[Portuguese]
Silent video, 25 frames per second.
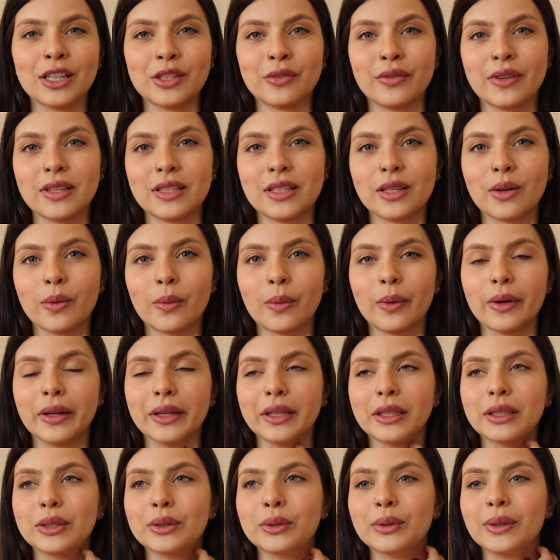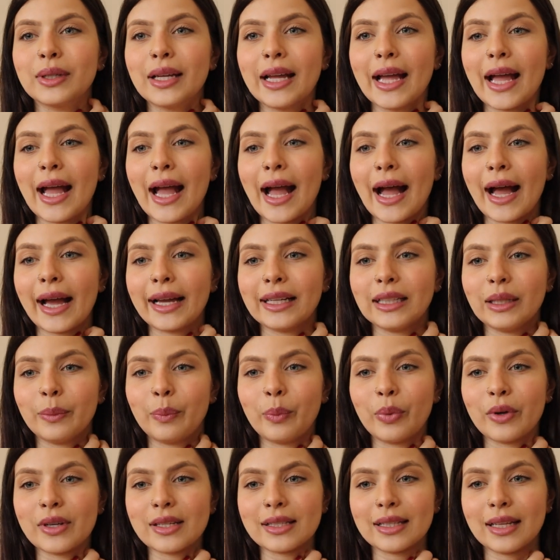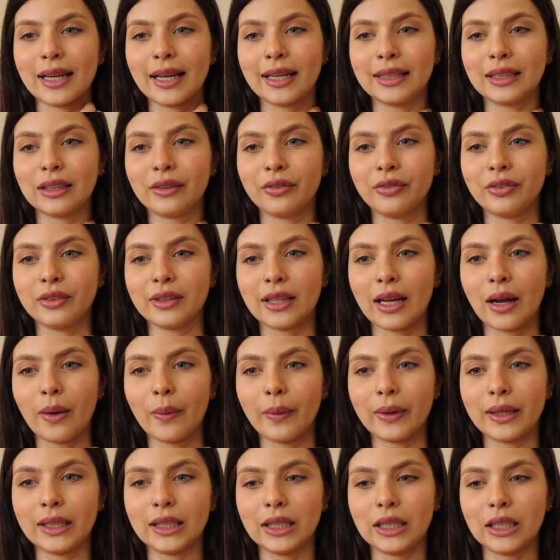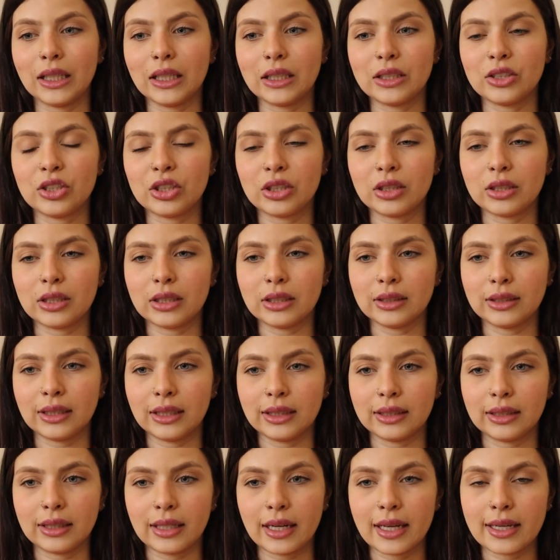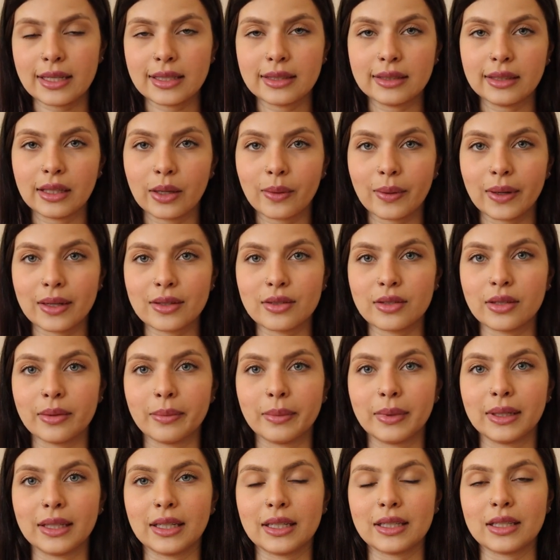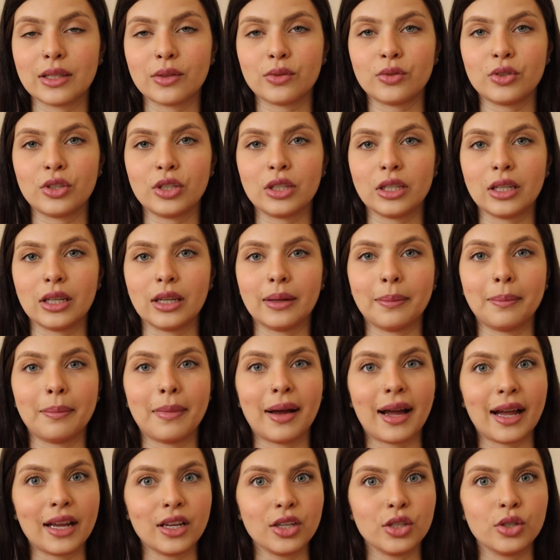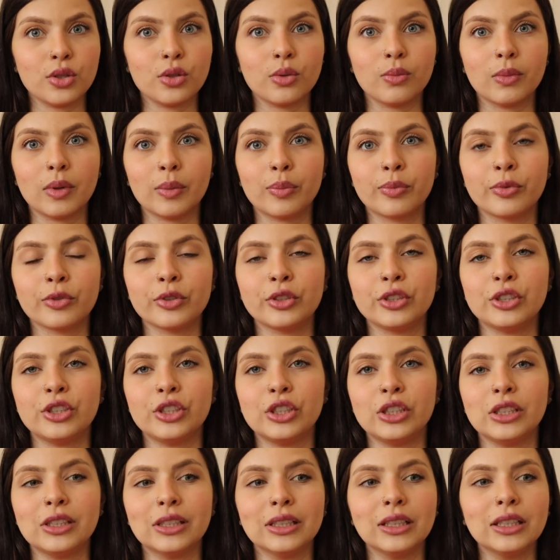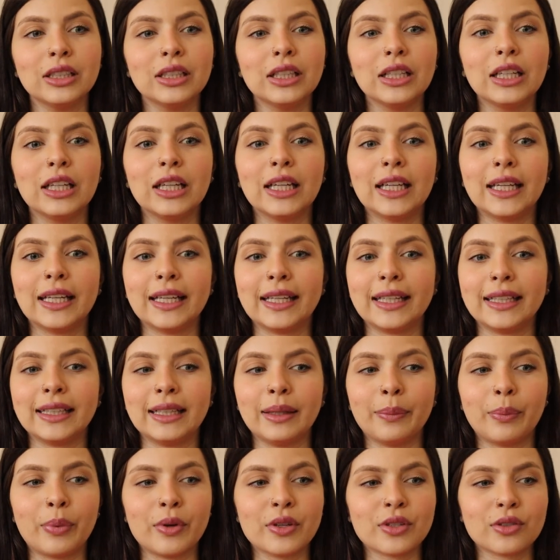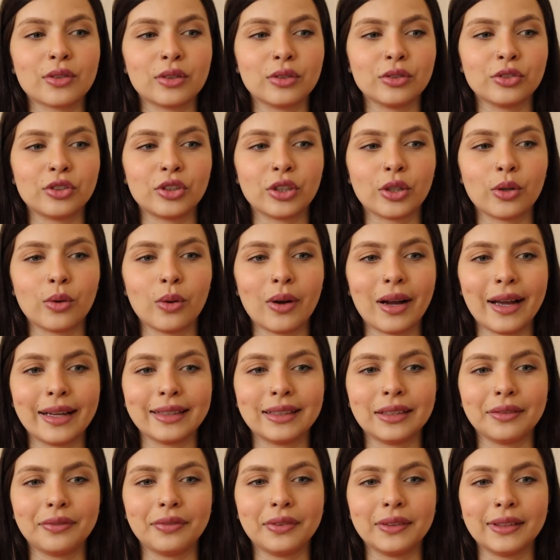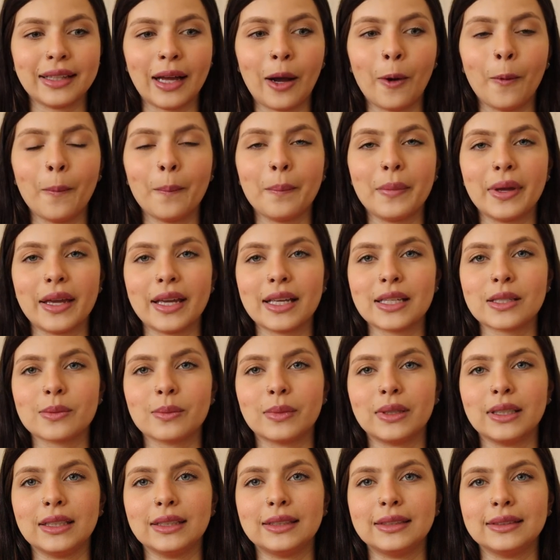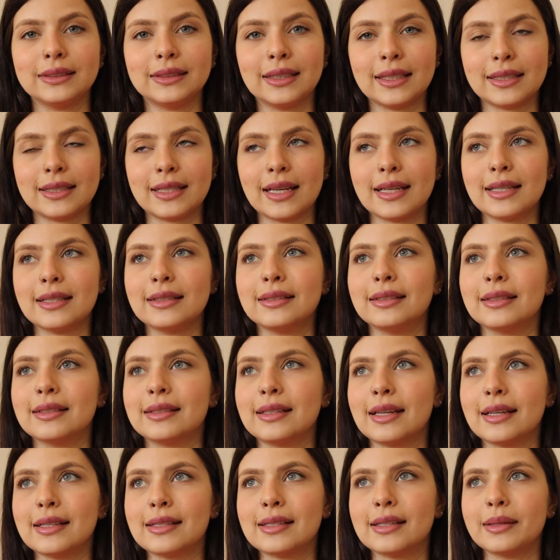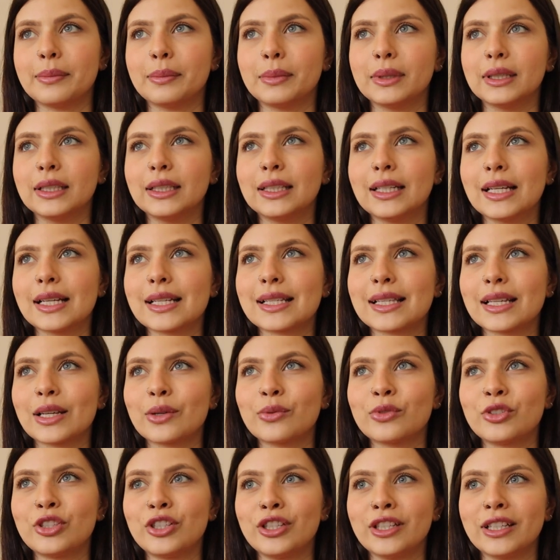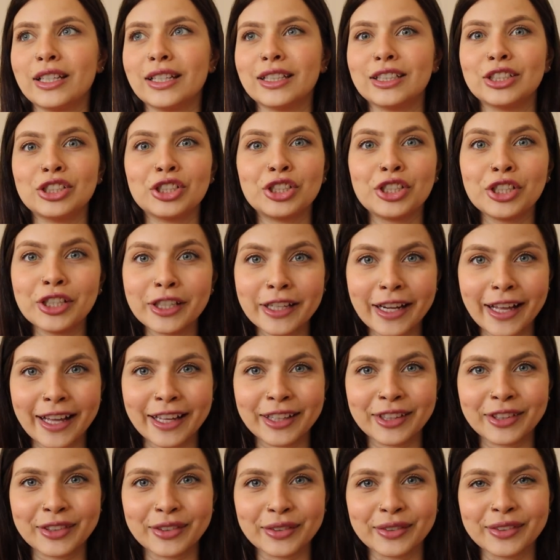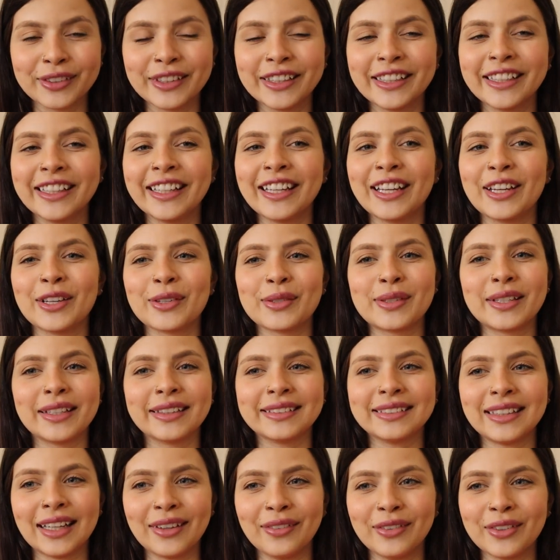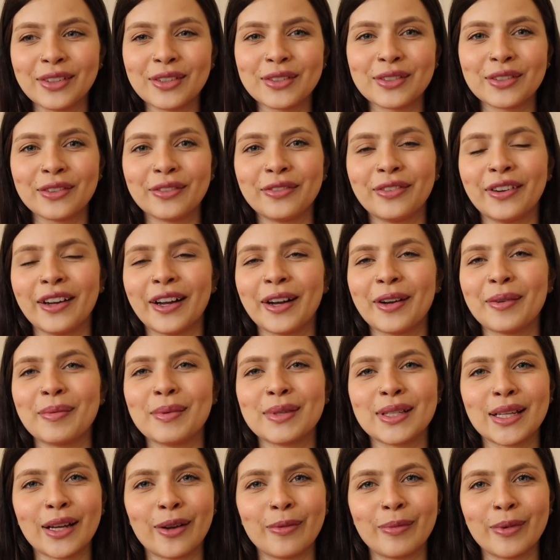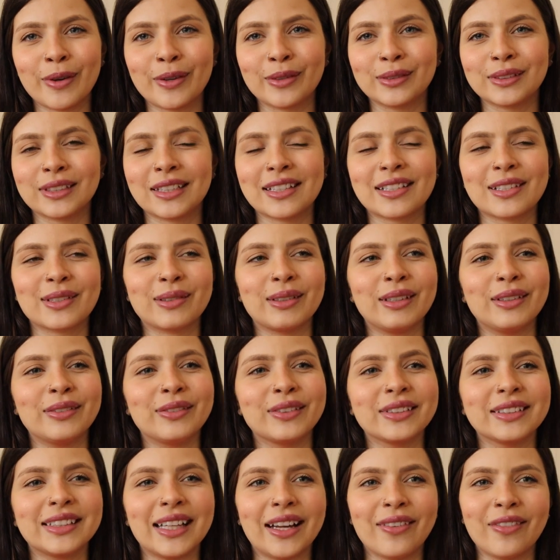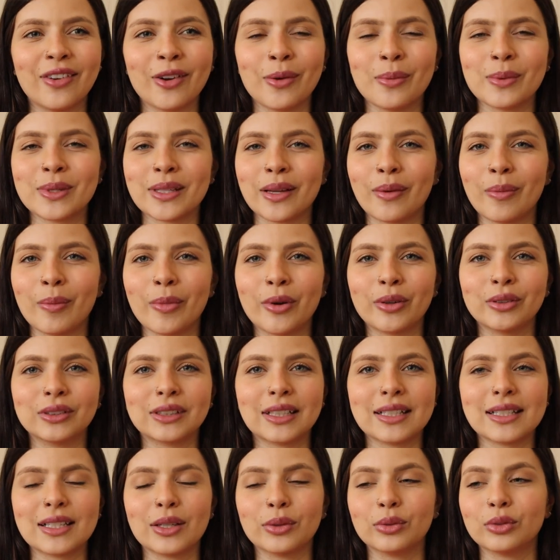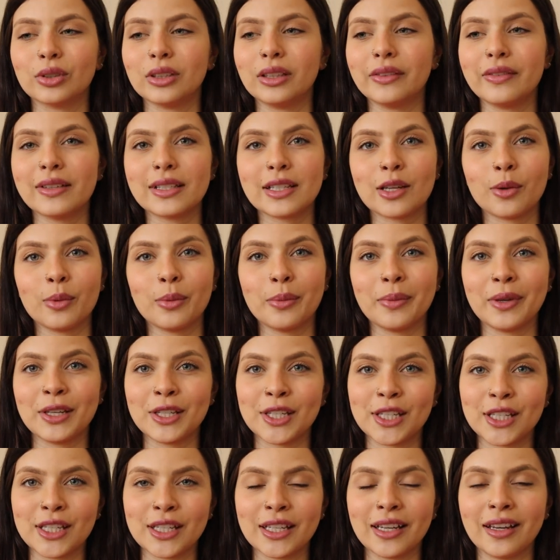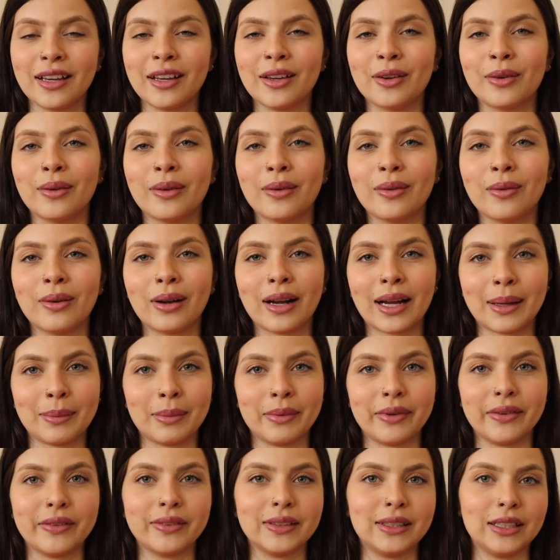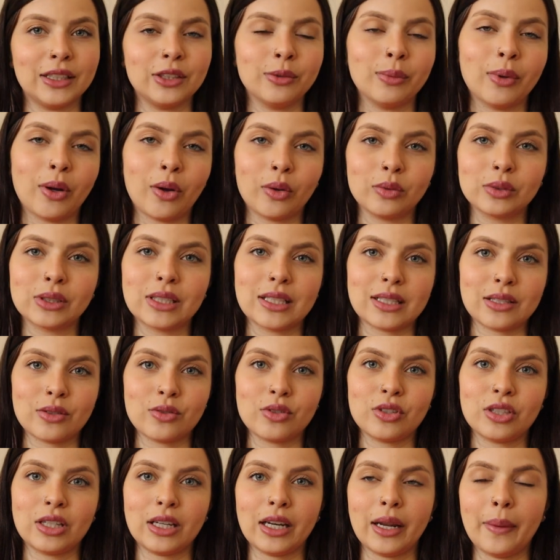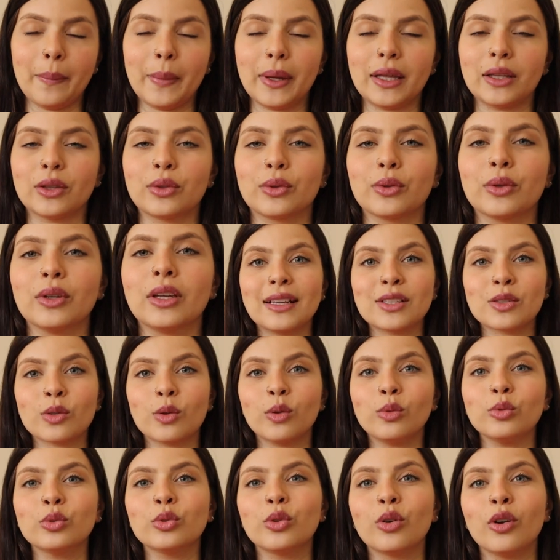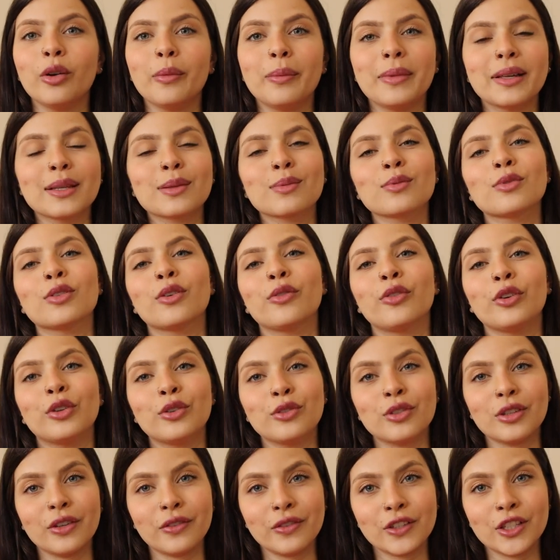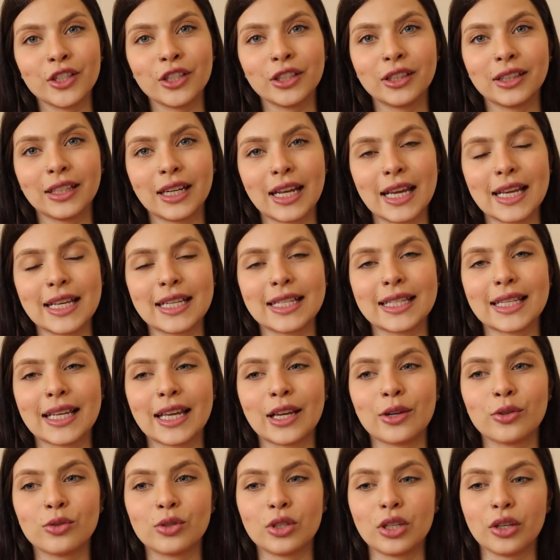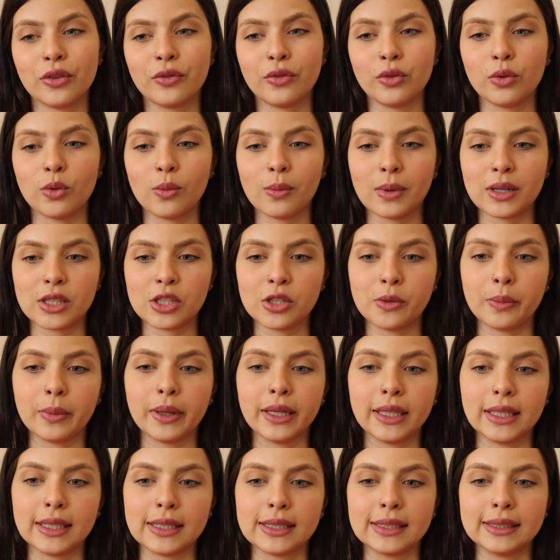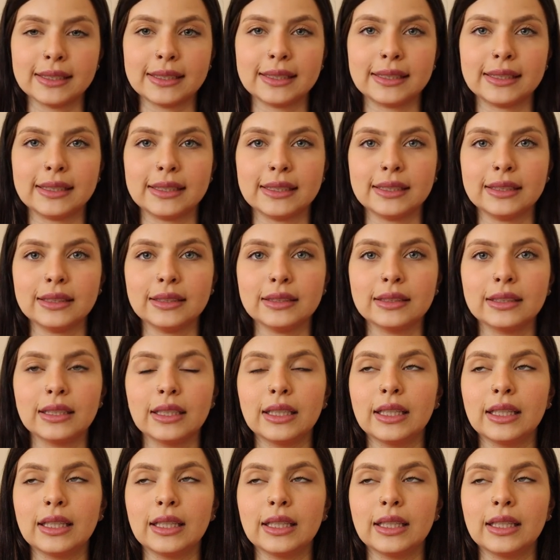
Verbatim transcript: lá de vez em quando. Aí depois na reta final ali de 33, 34 semanas eu tinha mais de uma por dia. E depois quando chegou a reta final mesmo ali, 36, 37 semanas, eu tinha direto. Eu sentava no sofá, começava uma contração. Eu levantava, começava uma contração. Toda vez que eu me mexia, eu acabava tendo uma contração de treinamento. Mas com dor mesmo só foi no dia 23. Eu tive uma de manhã, assim,